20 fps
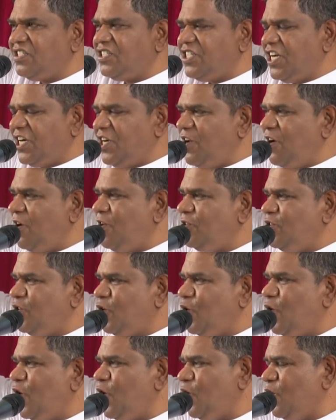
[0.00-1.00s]
చెట్టును
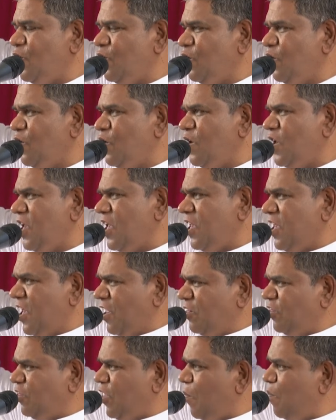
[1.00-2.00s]
చూడు
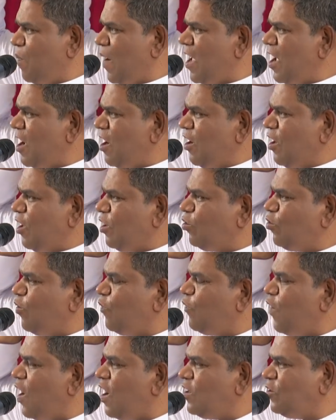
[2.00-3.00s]
ఎంత భయంకర
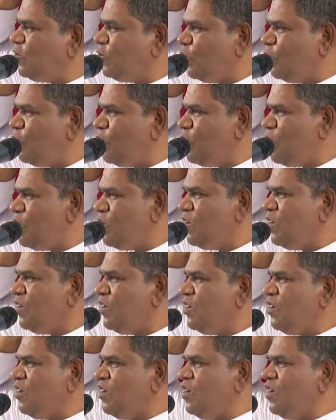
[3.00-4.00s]
తుఫాను చూడు
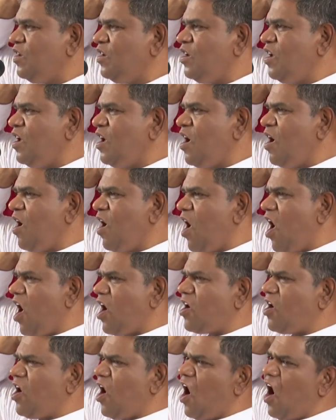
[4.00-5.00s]
ఆ
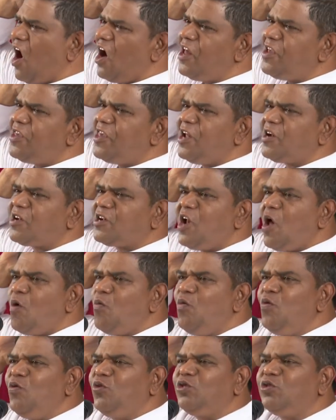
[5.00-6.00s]
గాలికి ఎట్లా
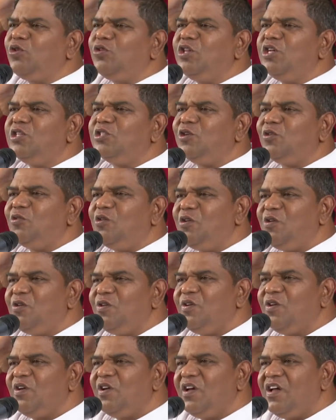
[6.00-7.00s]
ఊగుతుంది చూడు
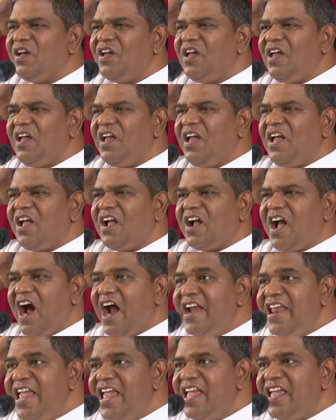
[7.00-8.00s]

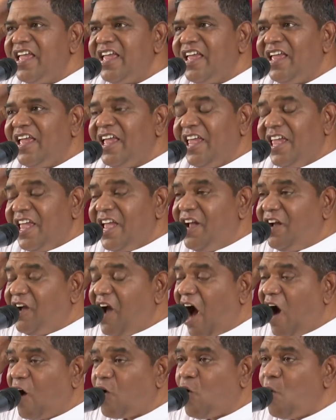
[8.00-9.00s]
కానీ ఇంకా
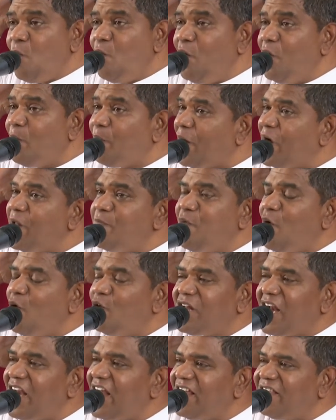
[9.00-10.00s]
ఆ కొమ్ములు
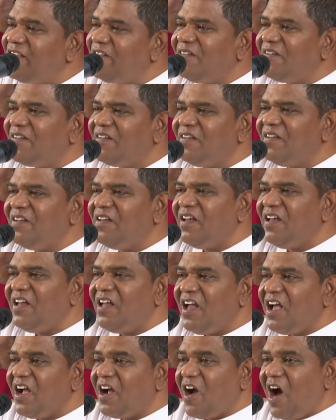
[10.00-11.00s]
పడిపోవటలేదు
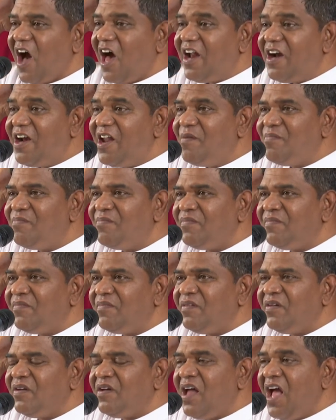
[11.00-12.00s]
కారణం
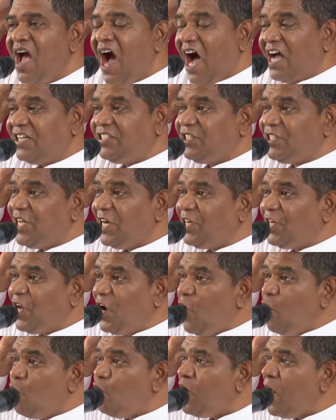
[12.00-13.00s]
ఆ
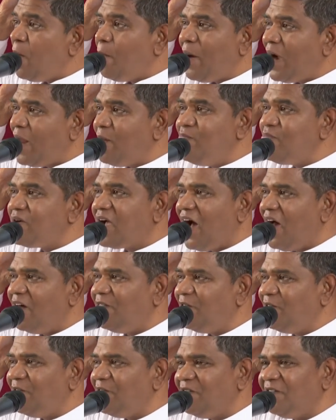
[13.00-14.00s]
చెట్టులో ఉన్న బలం
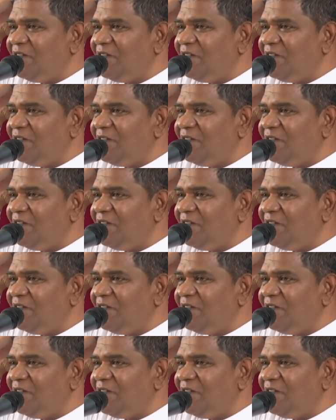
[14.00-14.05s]
కాదు